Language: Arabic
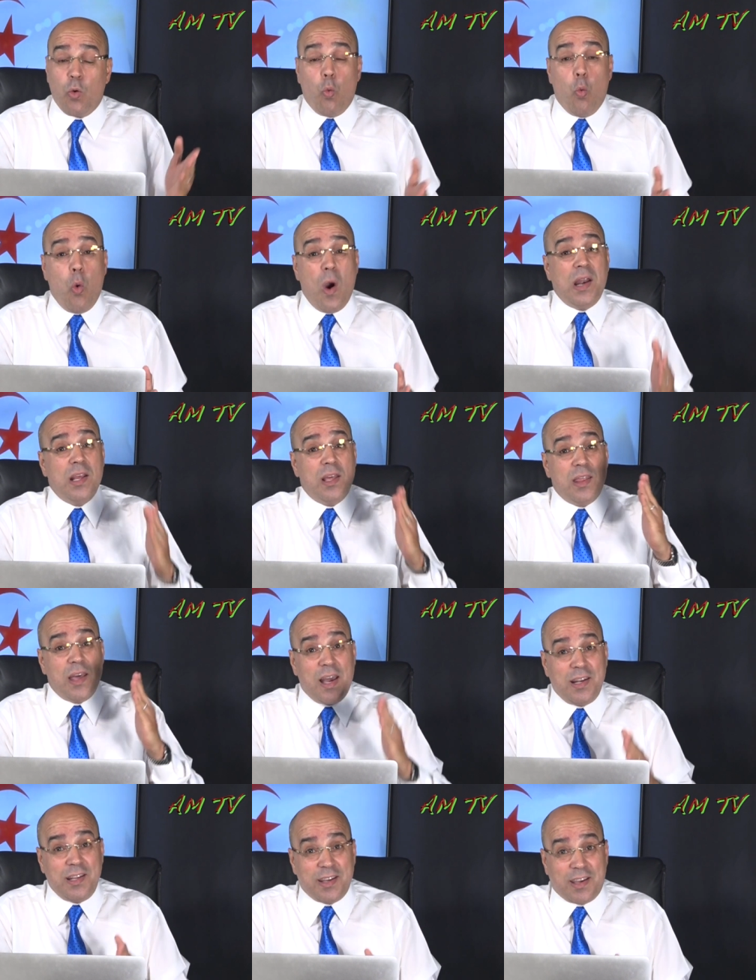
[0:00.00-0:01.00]

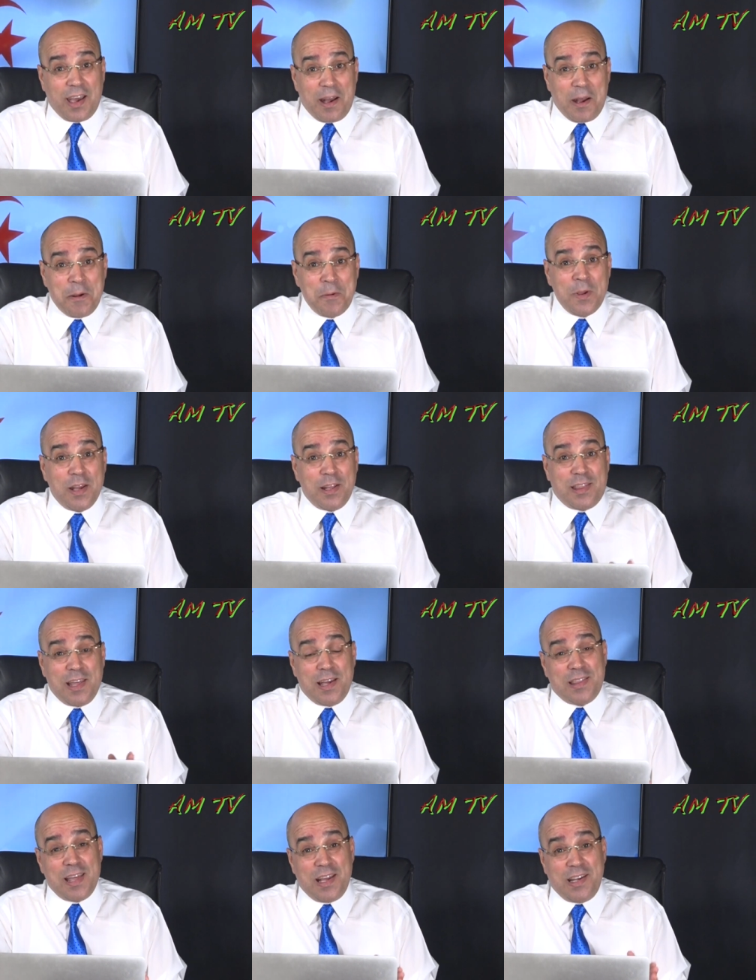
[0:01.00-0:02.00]
ولذلك
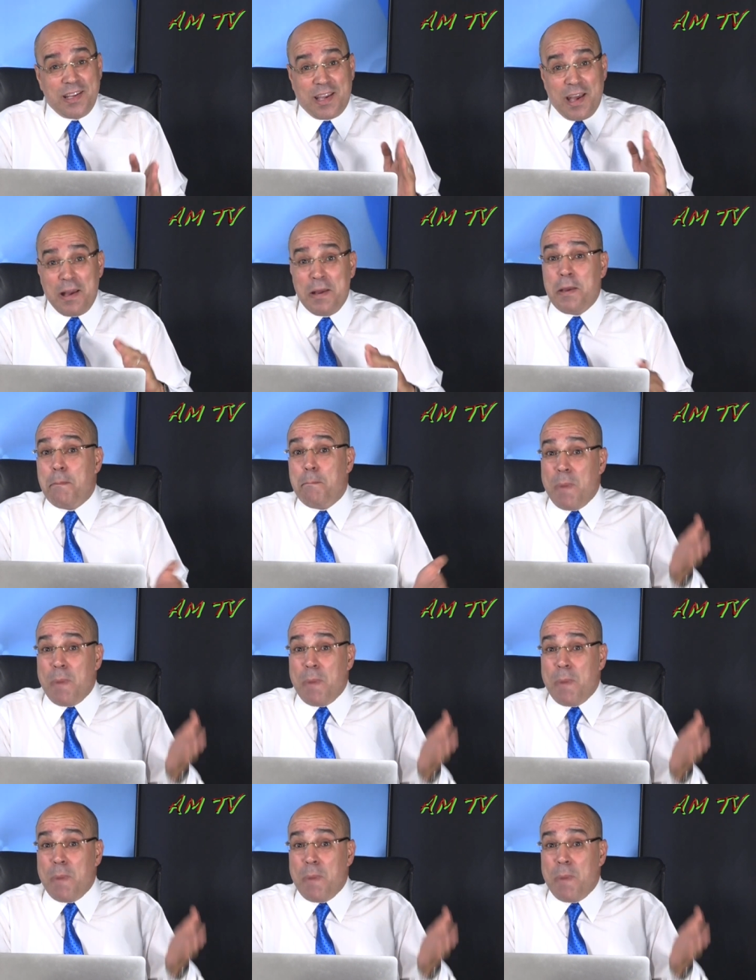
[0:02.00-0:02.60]
ذلك